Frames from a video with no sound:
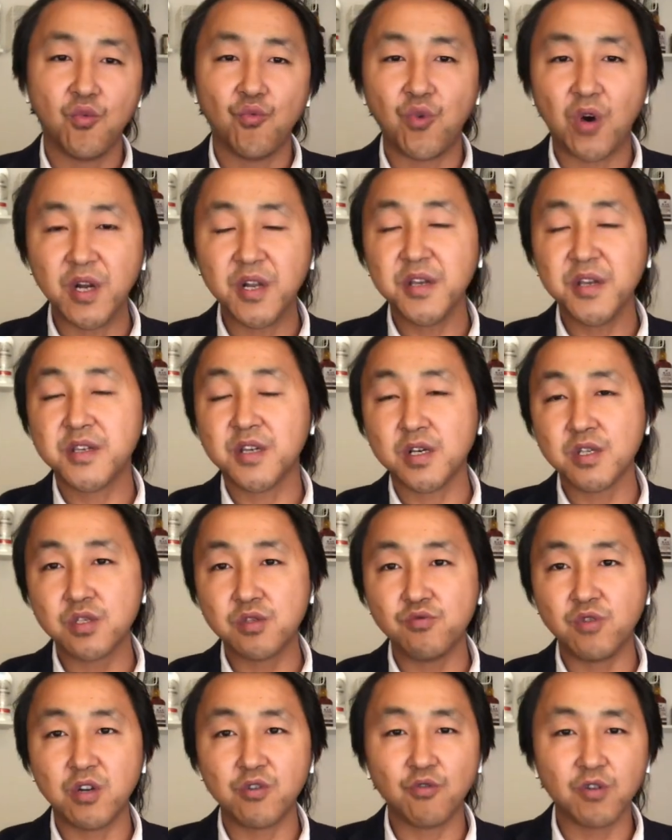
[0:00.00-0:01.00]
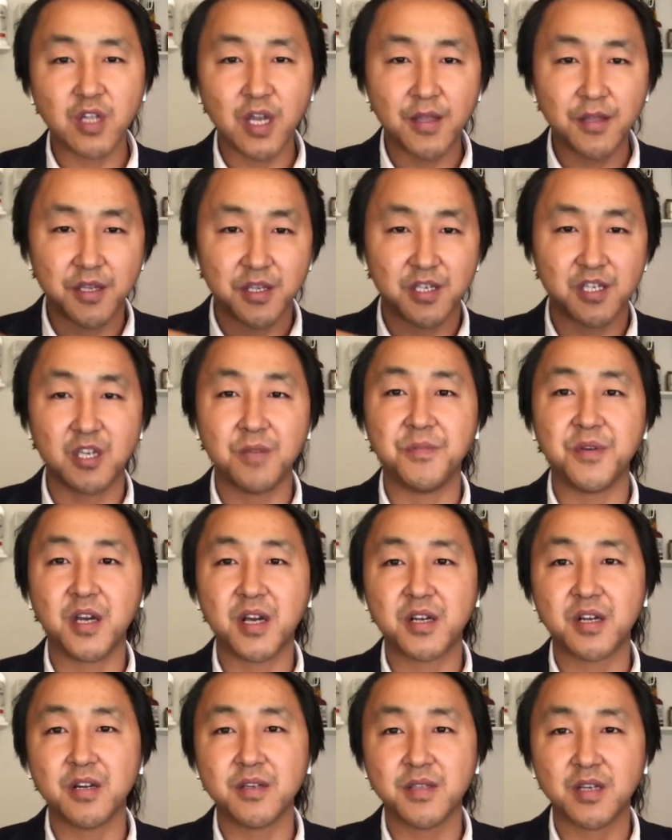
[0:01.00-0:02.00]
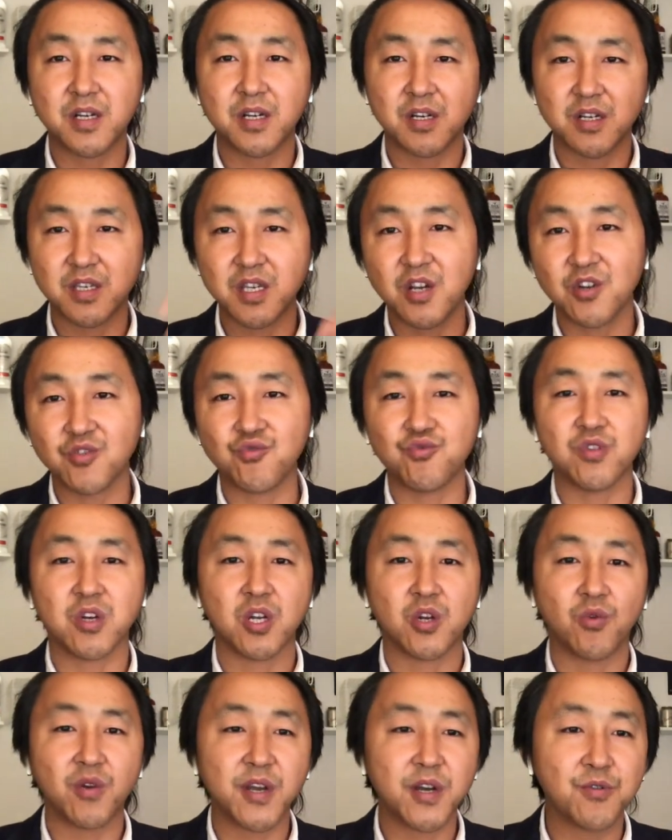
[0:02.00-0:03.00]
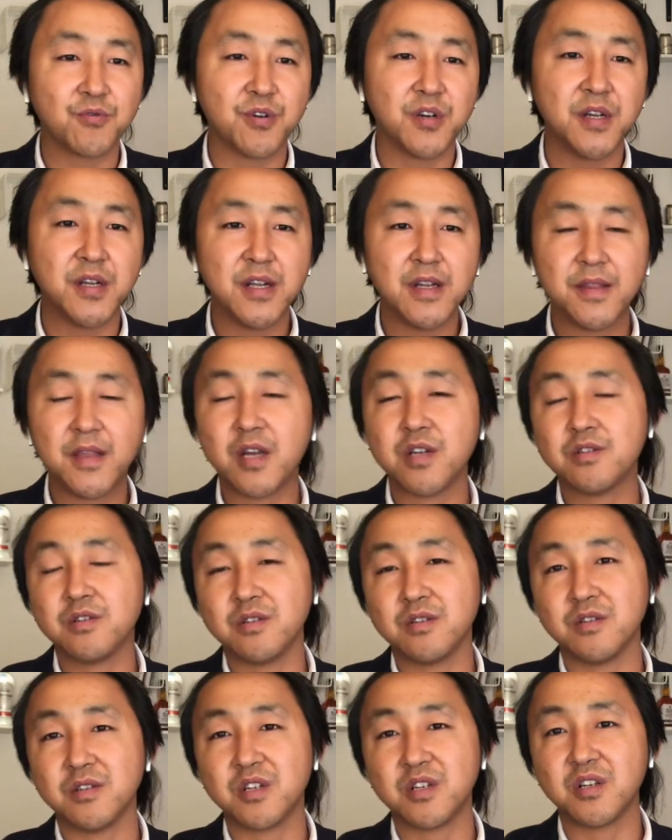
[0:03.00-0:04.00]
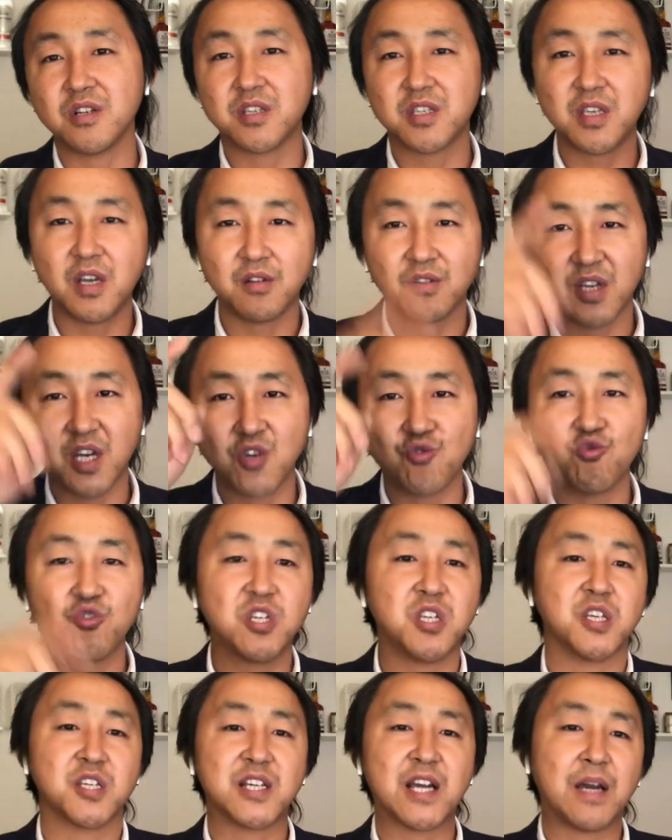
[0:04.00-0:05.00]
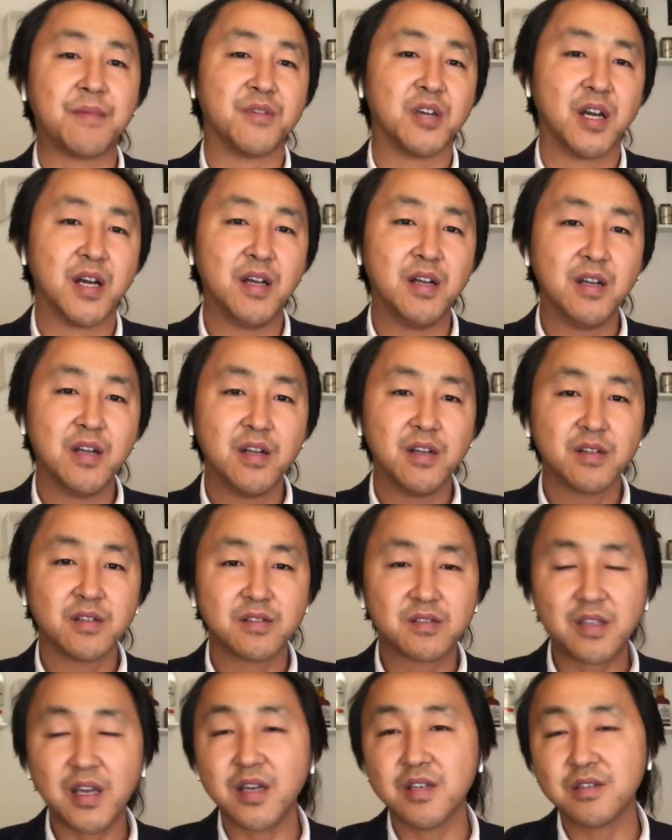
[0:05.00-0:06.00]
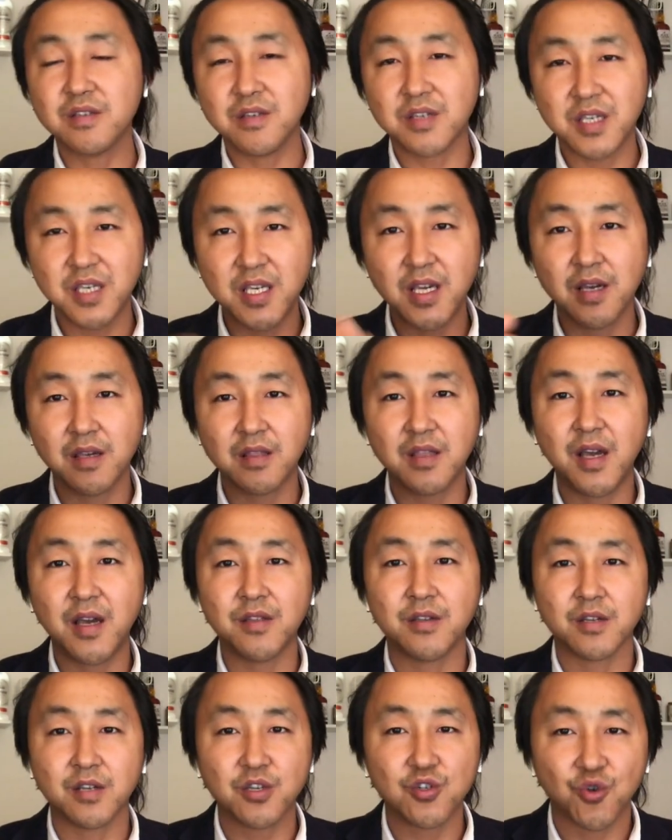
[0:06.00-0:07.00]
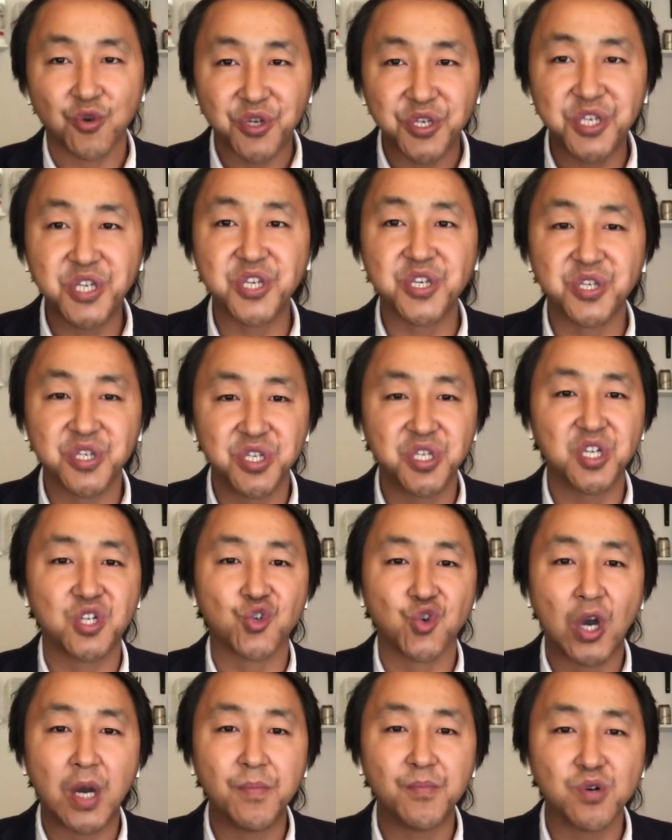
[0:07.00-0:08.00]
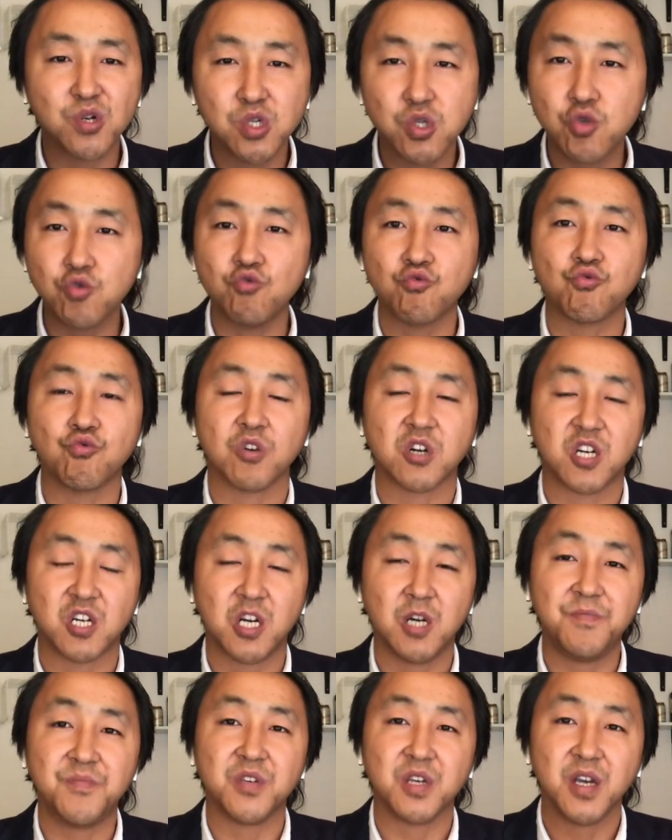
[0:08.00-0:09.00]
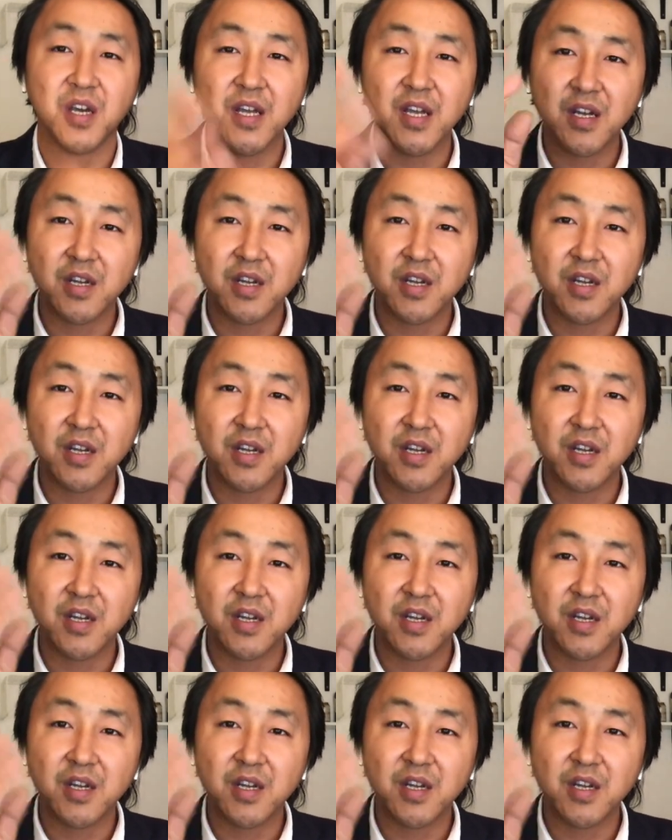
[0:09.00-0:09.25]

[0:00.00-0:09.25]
王立强虽然说他的级别跟那个上述的刘连坤那是一个上天入地的差别，但是现在的这种信息传播速度可比